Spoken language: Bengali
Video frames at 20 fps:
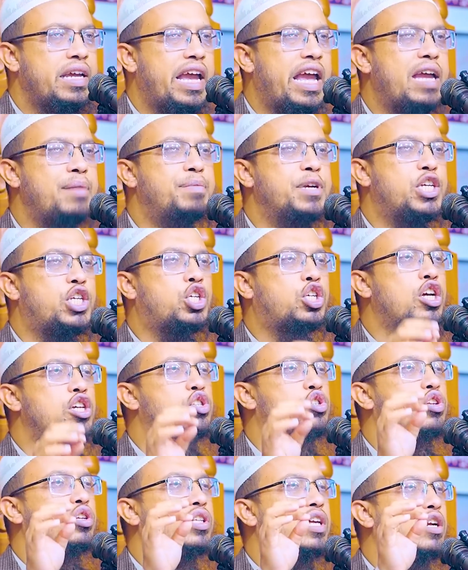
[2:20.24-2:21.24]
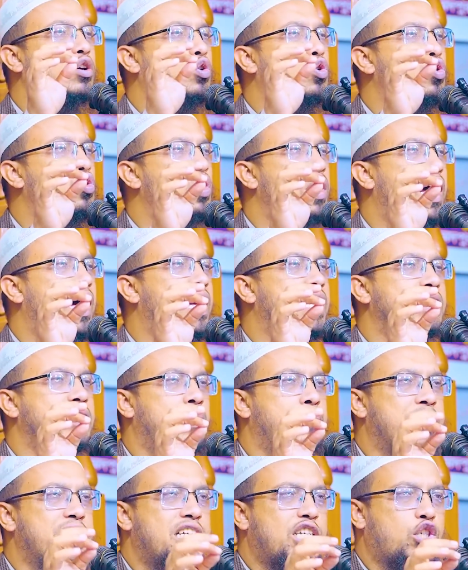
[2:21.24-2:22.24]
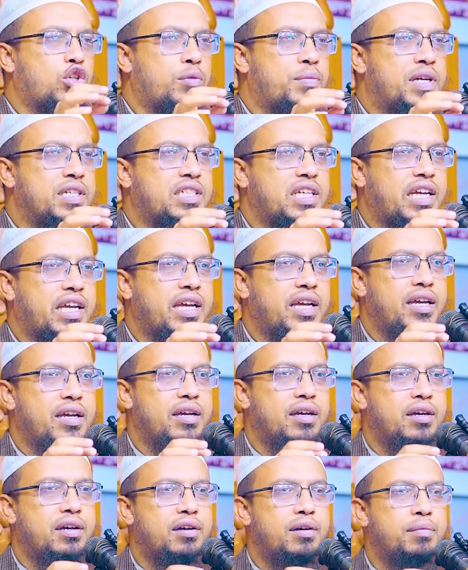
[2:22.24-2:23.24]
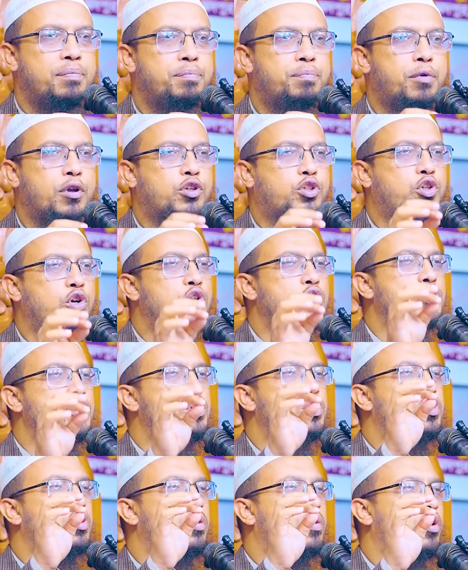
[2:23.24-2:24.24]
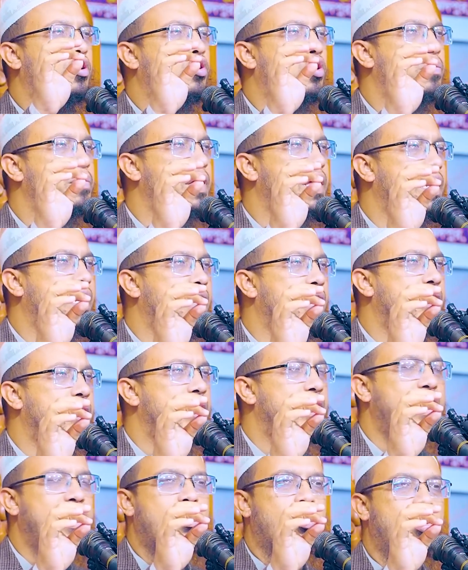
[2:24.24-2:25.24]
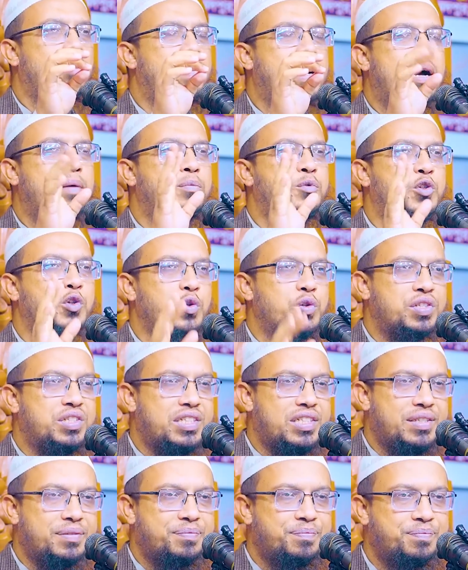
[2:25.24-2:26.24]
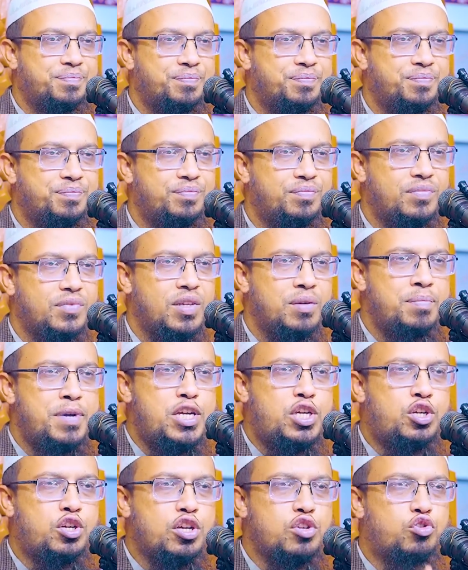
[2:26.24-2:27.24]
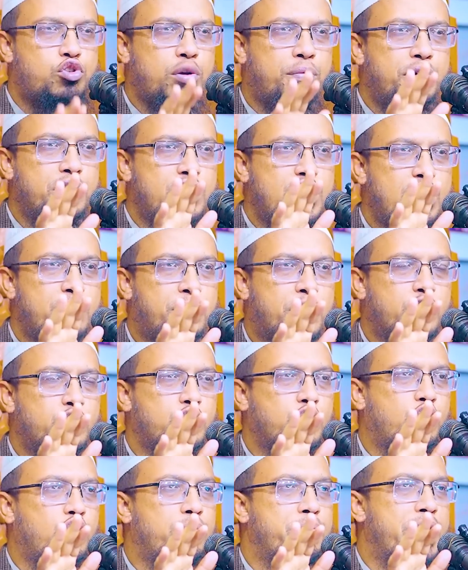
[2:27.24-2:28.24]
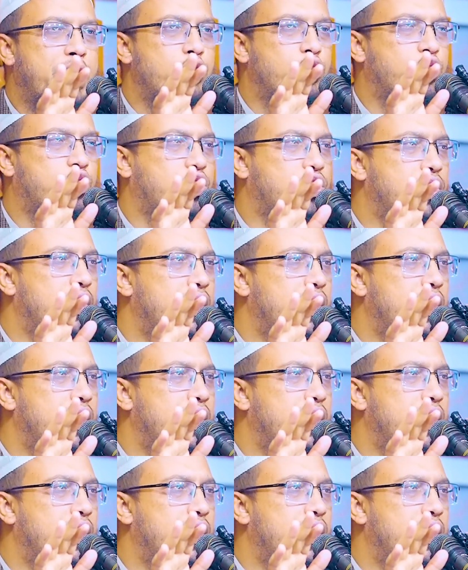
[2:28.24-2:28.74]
এই বিশ্বস্ততার গুণ আজ আমাদের সমাজে প্রচণ্ড রকমের এর অভাব চলছে বিশ্বস্ত এবং নির্ভরযোগ্য মানুষ